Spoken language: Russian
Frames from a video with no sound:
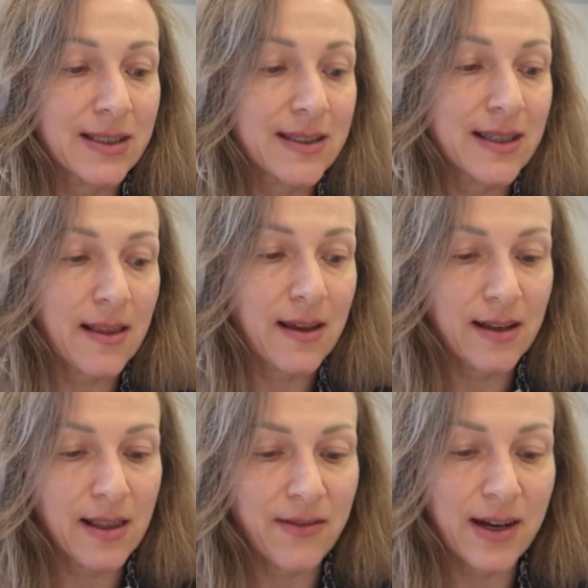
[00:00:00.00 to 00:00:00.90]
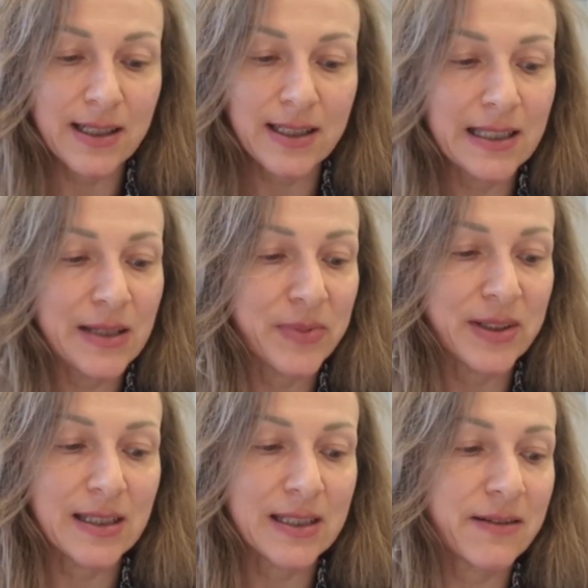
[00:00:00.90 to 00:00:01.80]
целая глава книги
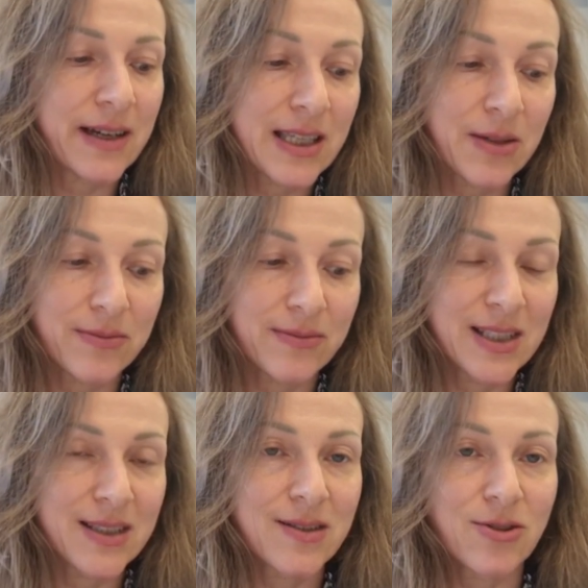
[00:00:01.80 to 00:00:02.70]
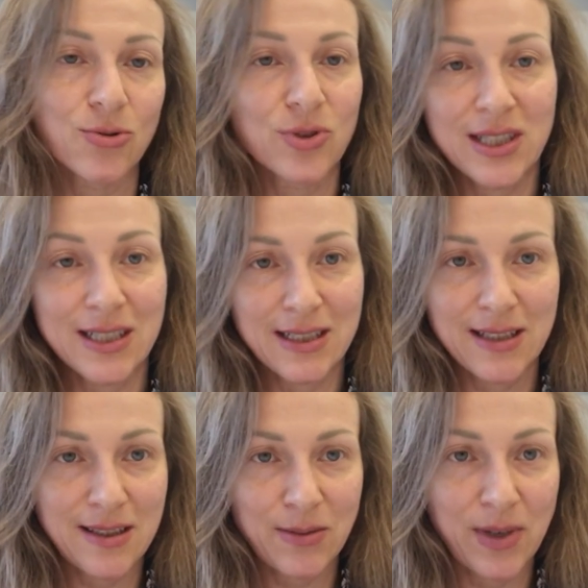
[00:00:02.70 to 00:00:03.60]
под названием «Инструкции к
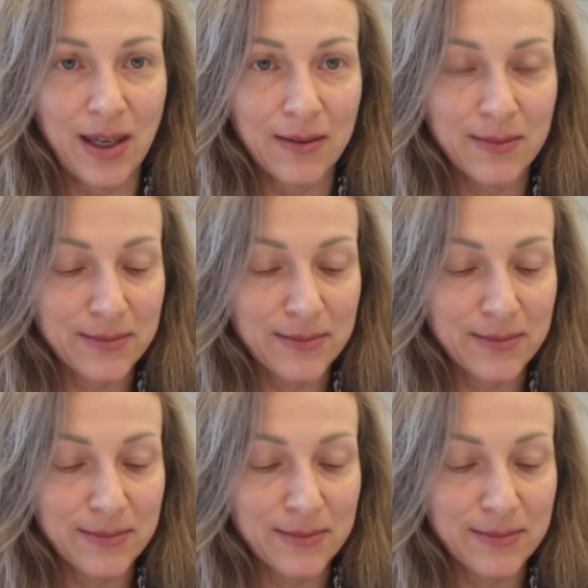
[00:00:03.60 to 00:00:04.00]
себе».